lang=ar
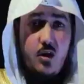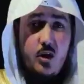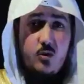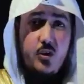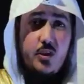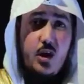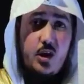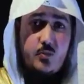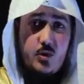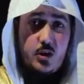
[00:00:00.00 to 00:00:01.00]
إذا كنت
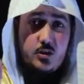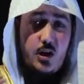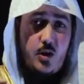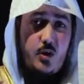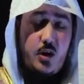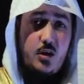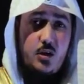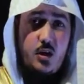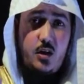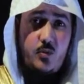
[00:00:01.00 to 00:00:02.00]
ذاهب إلى الجامعة
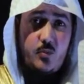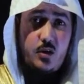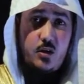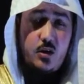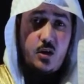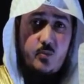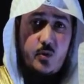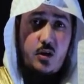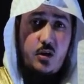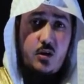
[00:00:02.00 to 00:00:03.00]
إلى العمل إلى
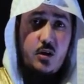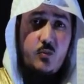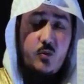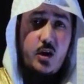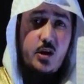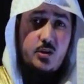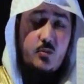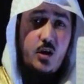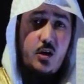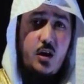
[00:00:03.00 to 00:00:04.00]
البر إلى
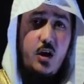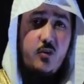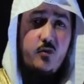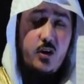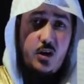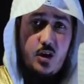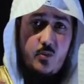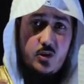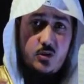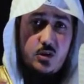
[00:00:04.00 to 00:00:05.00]
مناسبة إلى حفلة إلى
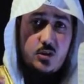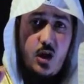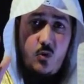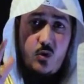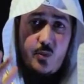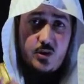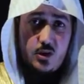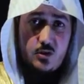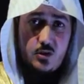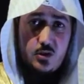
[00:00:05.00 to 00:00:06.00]
مجلس أول ما
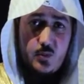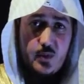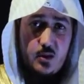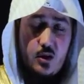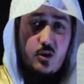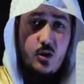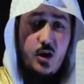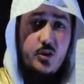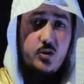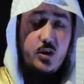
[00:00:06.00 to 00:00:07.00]
تجلس تذكر
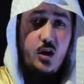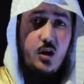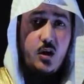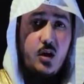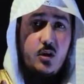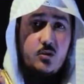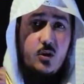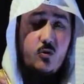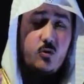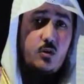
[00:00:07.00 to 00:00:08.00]
هذا الدعاء
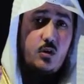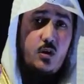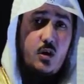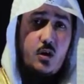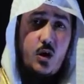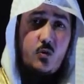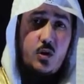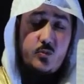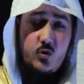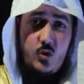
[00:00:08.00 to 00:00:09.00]
تقول
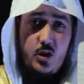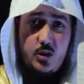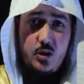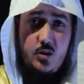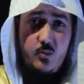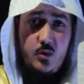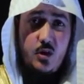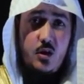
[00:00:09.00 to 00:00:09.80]
خولة بنت حكيم